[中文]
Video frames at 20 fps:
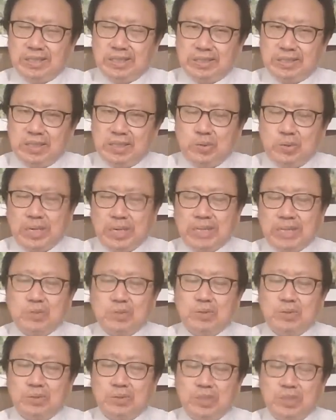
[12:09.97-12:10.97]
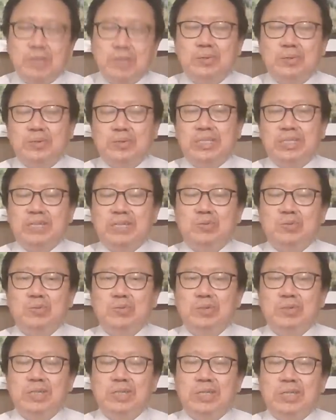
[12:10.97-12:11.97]
政权来说就意味着结束，
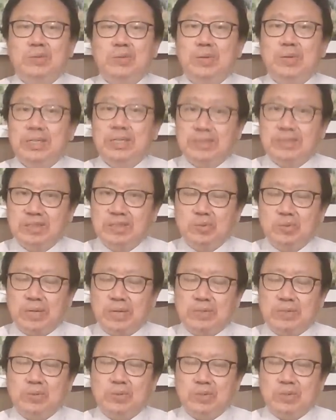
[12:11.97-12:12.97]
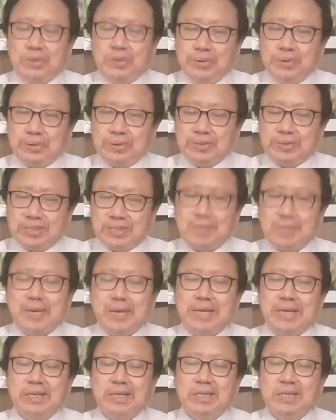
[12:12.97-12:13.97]
对一个制度来说就意味着失
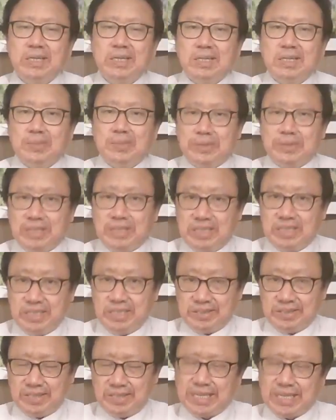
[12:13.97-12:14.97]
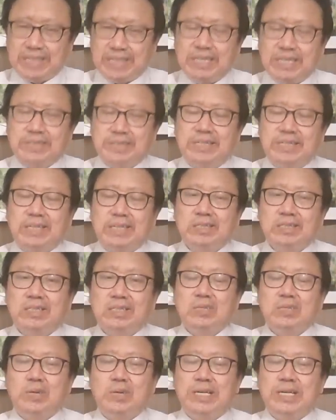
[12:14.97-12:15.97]
败。那么，这个体制应该解散，
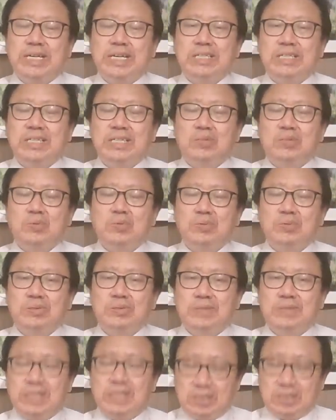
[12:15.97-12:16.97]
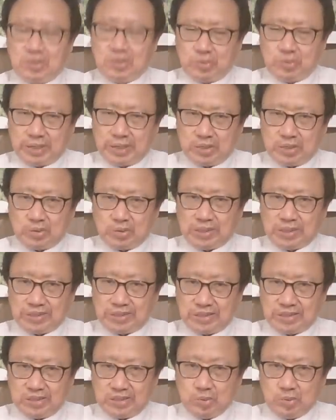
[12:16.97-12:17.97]
政权应该结束，这个制度呢，就算
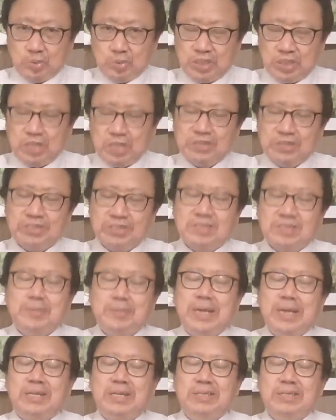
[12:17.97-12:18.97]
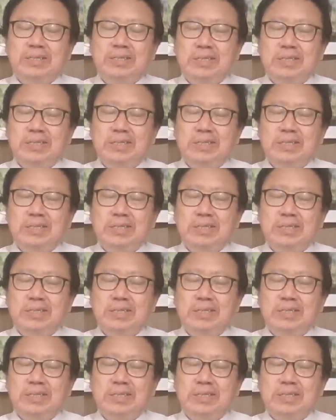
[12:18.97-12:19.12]
是无效、失败了，